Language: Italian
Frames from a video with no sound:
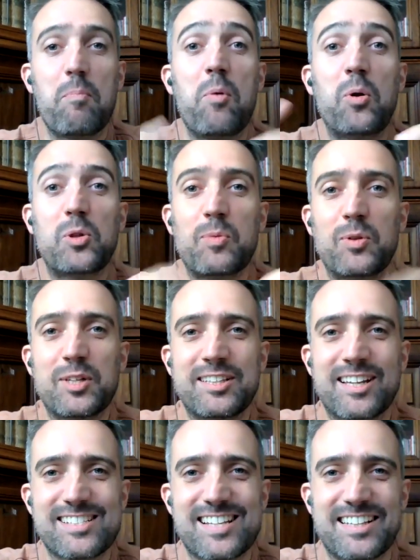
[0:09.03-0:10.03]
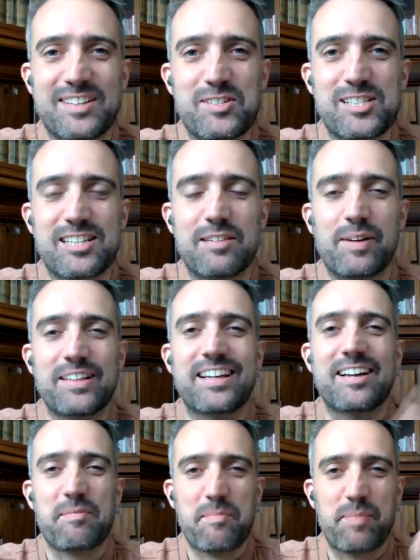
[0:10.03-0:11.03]
Molto, molto interessanti queste
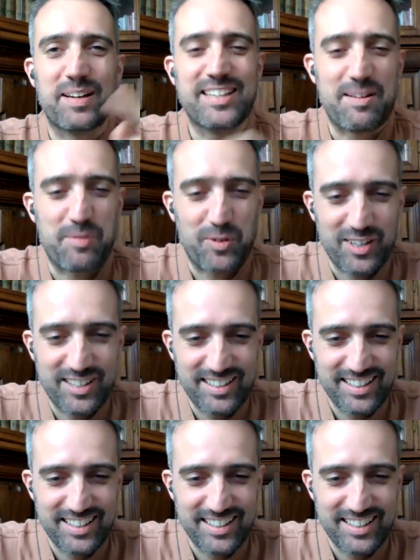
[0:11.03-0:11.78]
tematiche. Partiamo.